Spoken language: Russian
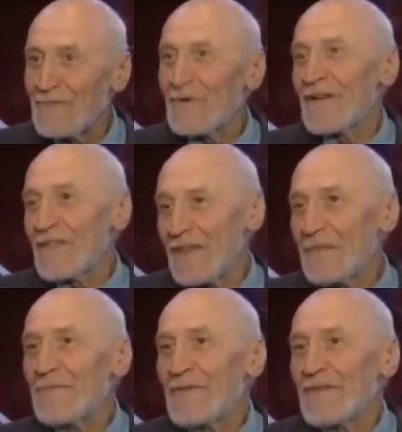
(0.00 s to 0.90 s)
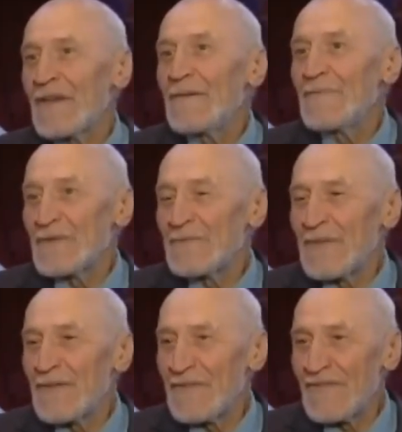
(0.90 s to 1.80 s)
Но ну, хотя они просто, может
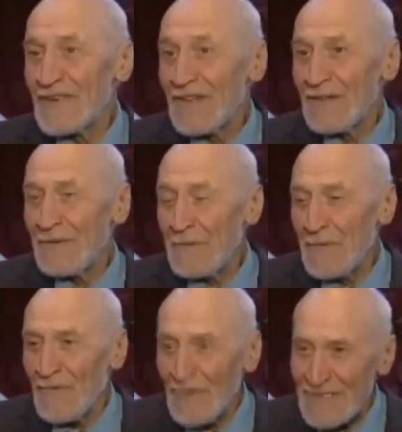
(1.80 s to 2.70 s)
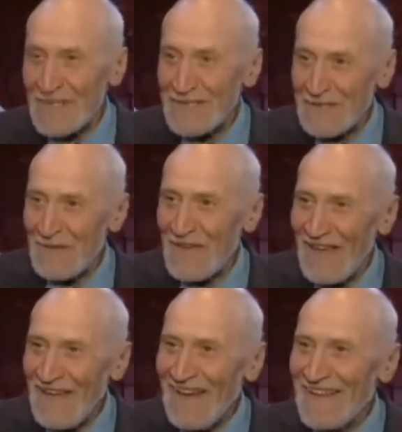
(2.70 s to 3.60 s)
быть, из-за уважения возрасту и,
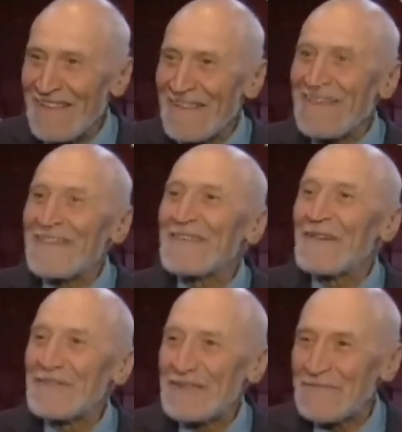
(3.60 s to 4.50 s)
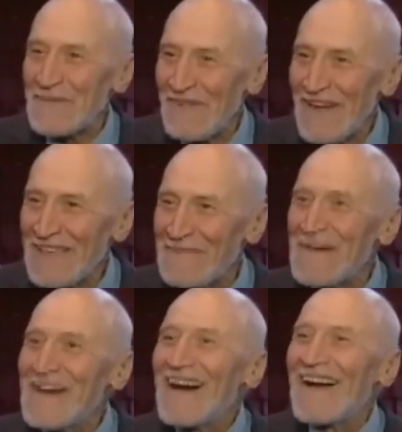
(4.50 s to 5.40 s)
а, так сказать, научным званием,
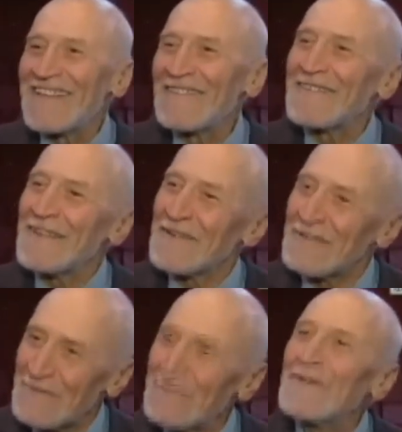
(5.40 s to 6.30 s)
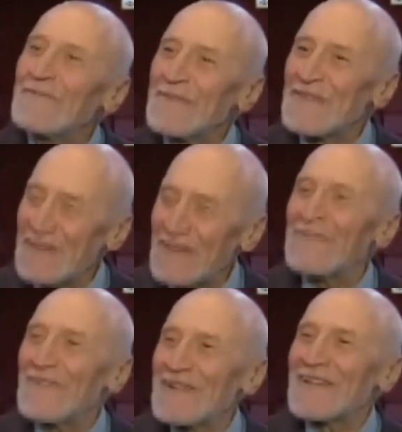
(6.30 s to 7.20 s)
они всегда говорят, ну, мы
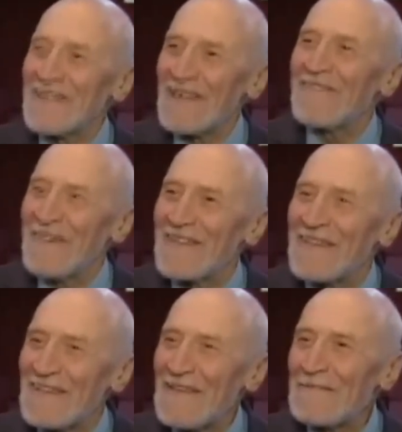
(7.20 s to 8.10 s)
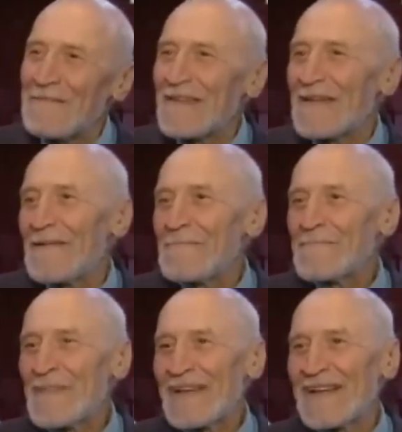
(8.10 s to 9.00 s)
ценим ваши советы. Знаете, но это,
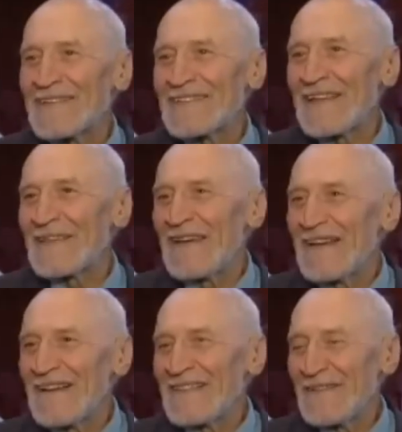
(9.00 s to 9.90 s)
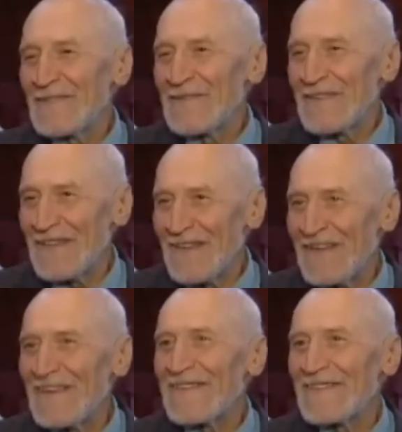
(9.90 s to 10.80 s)
мне кажется, они делают
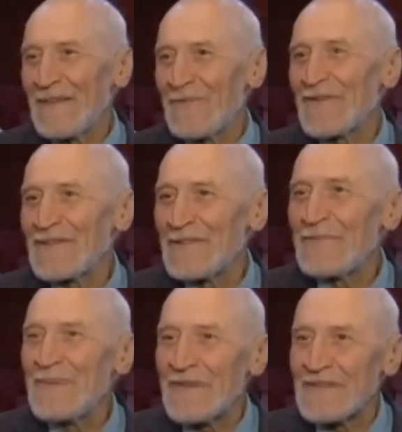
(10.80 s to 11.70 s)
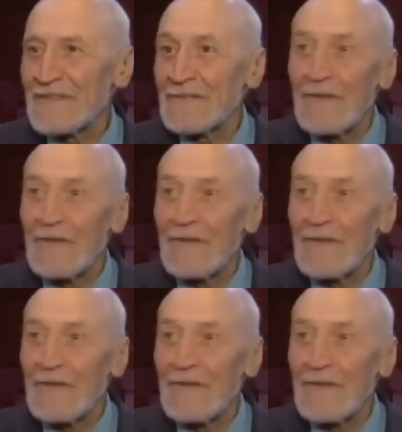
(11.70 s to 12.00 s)
и с такой из любезности.